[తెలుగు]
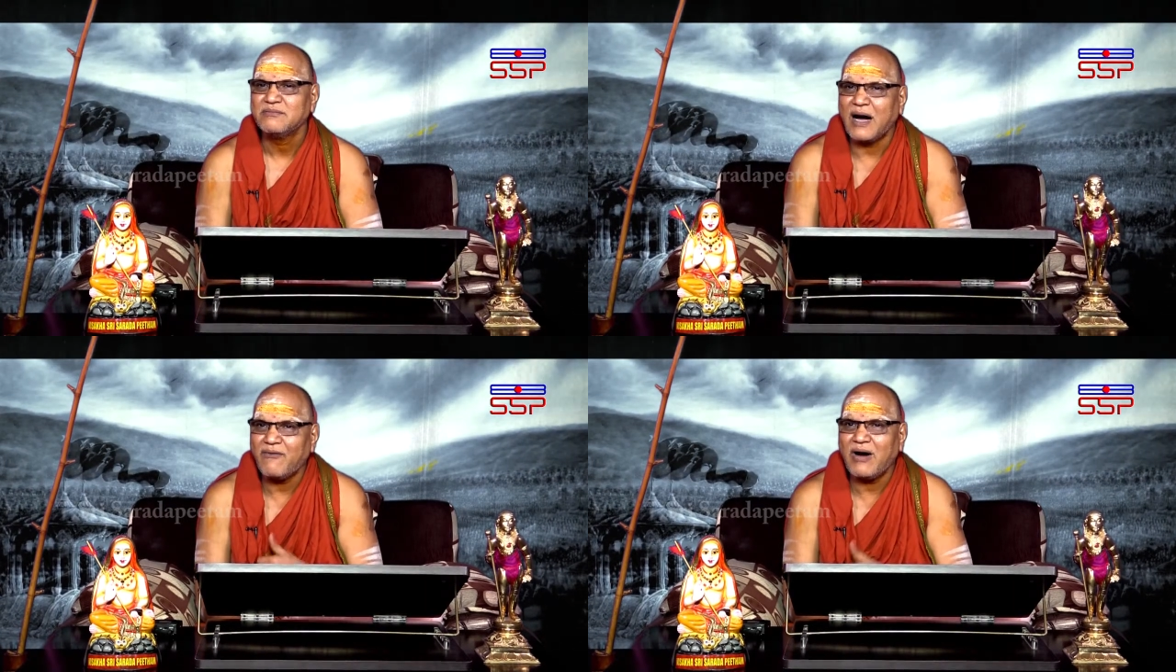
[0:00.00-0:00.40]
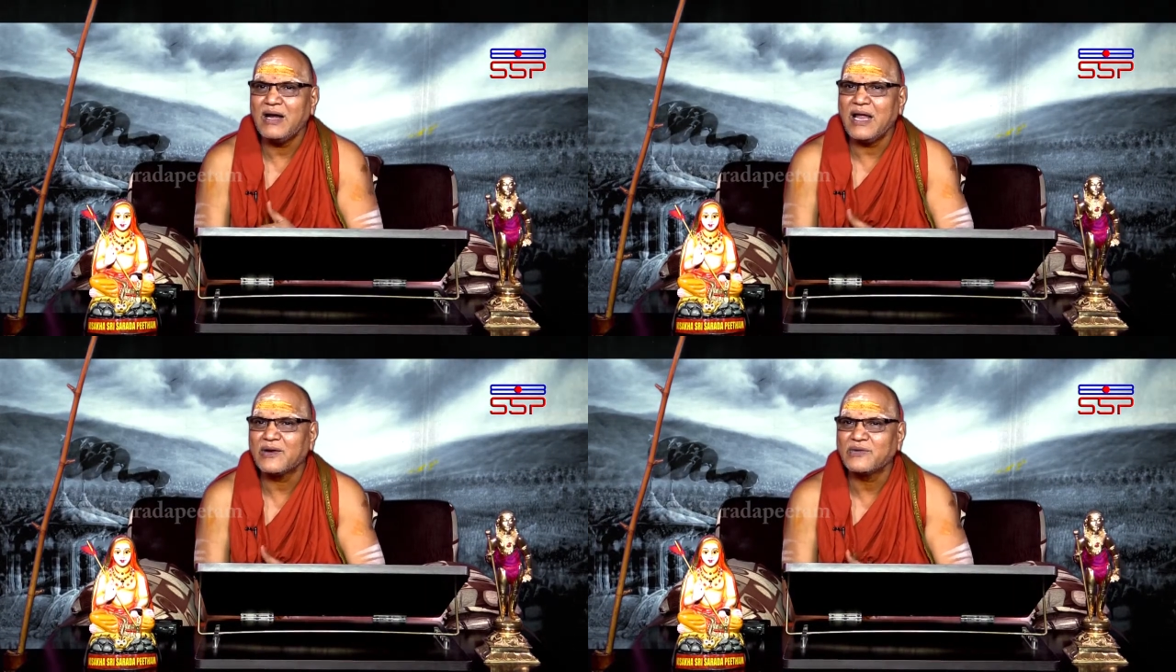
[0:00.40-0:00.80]
మా
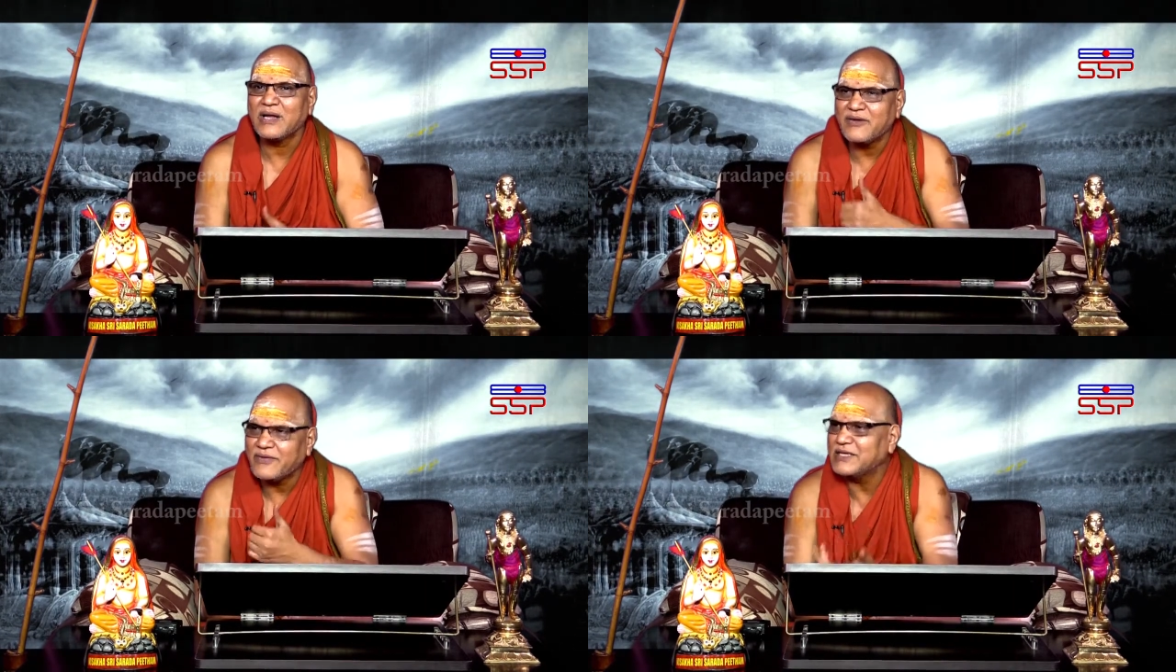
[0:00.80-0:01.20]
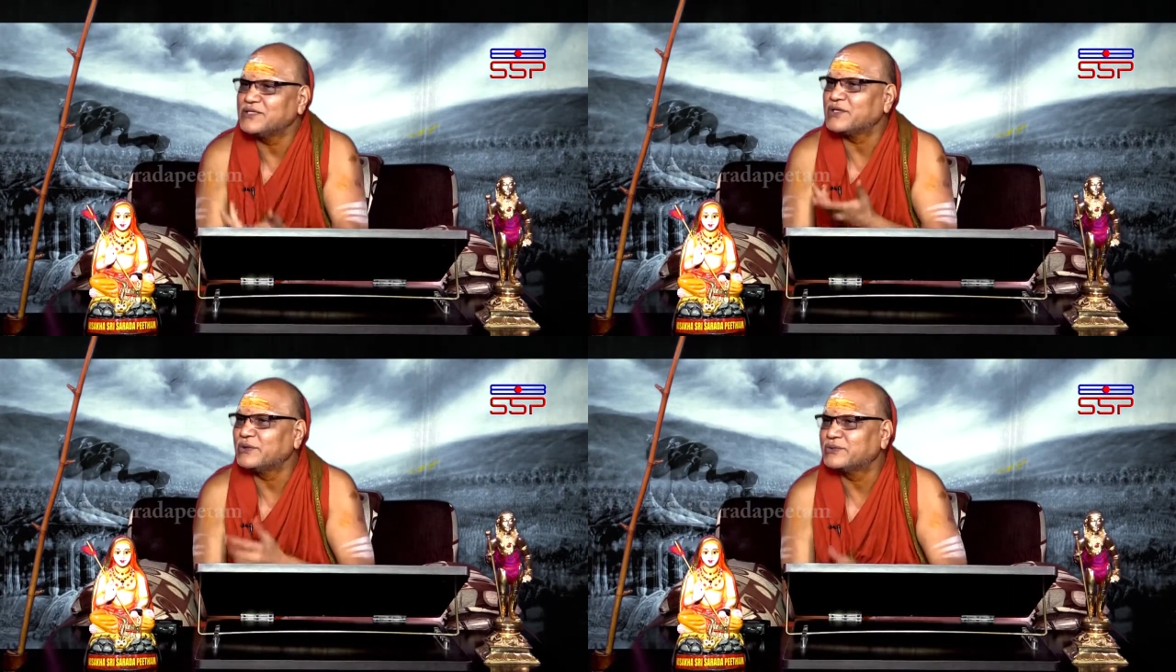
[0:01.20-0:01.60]
వాళ్ళు ఎలాగున్నారని
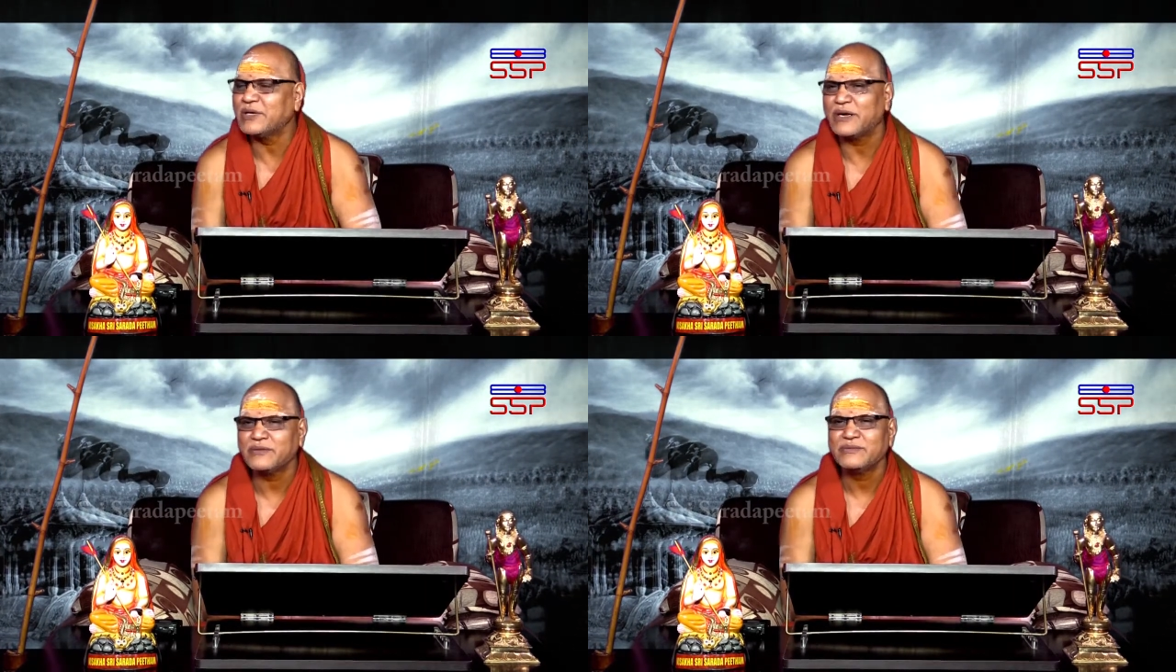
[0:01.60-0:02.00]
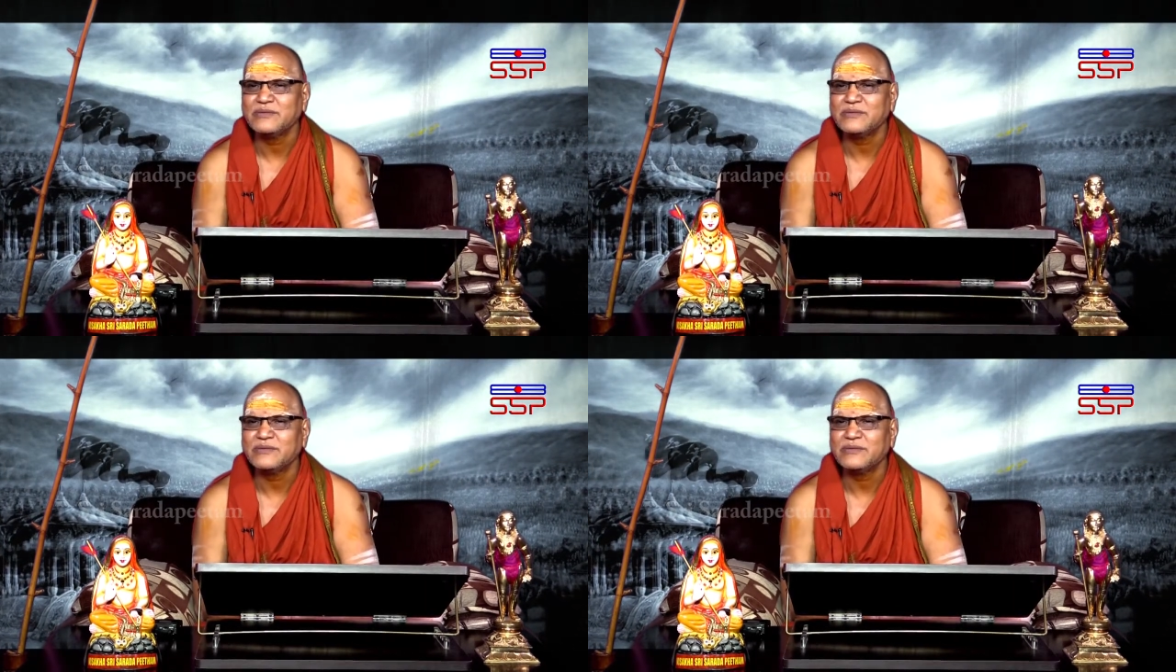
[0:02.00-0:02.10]
విడదీసి అడుగుతున్నాడు